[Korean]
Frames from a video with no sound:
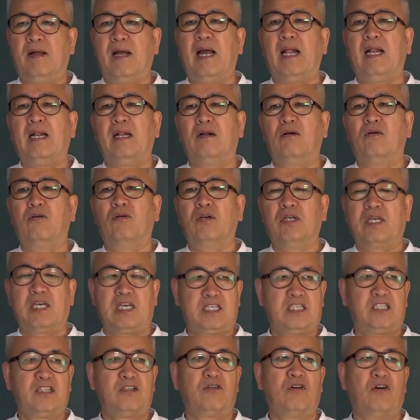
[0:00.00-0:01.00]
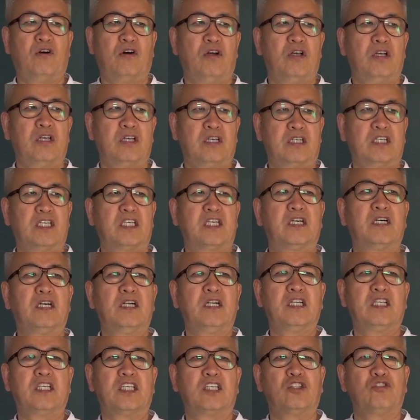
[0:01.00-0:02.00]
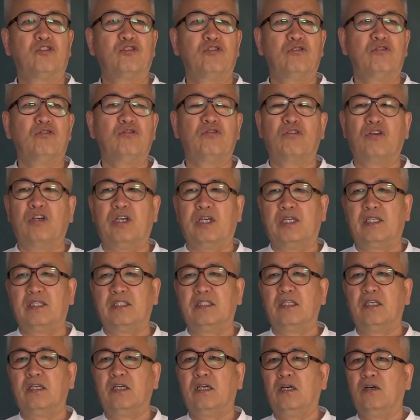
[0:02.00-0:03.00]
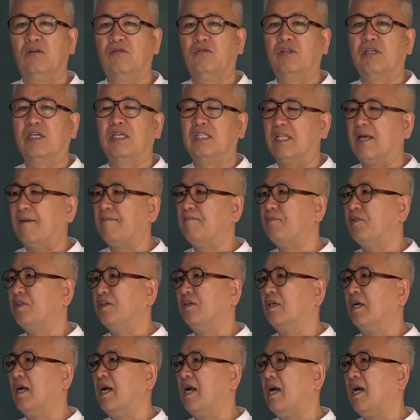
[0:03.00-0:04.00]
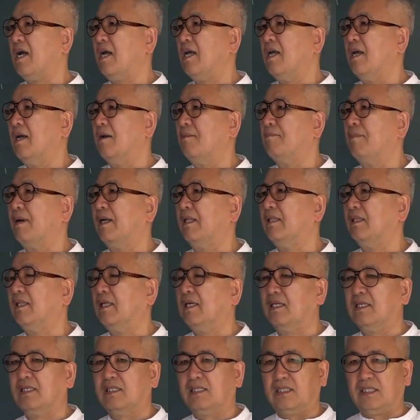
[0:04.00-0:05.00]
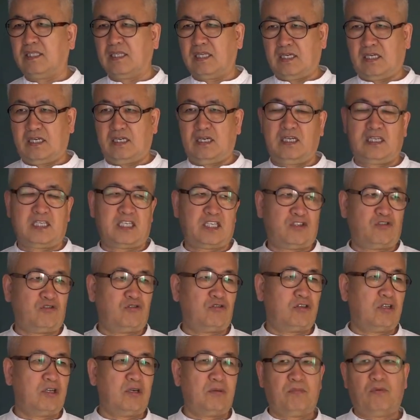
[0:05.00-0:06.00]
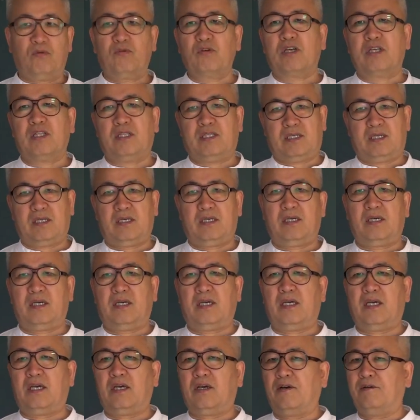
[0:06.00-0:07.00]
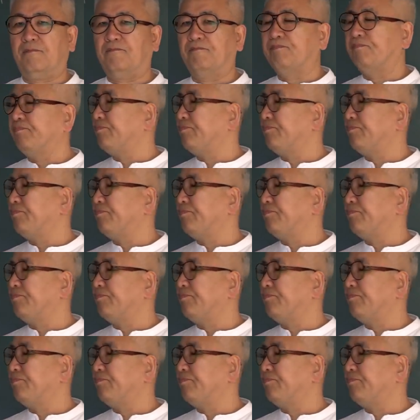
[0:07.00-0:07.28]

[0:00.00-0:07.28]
알고 계시고, 이걸 기준으로 해서 우리가 남녀가 만나는 기준을 보게 되는 거예요.